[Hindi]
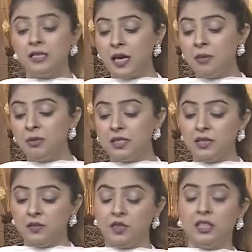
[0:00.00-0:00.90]
टाइम पर
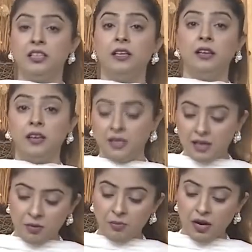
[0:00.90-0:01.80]
सर्व करते हैं
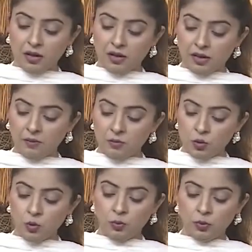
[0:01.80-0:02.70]
गर्मा गर्म
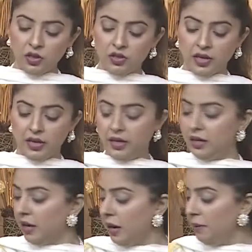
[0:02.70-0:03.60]
सूप होना चाहिए
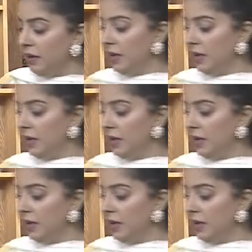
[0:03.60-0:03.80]
अगर आप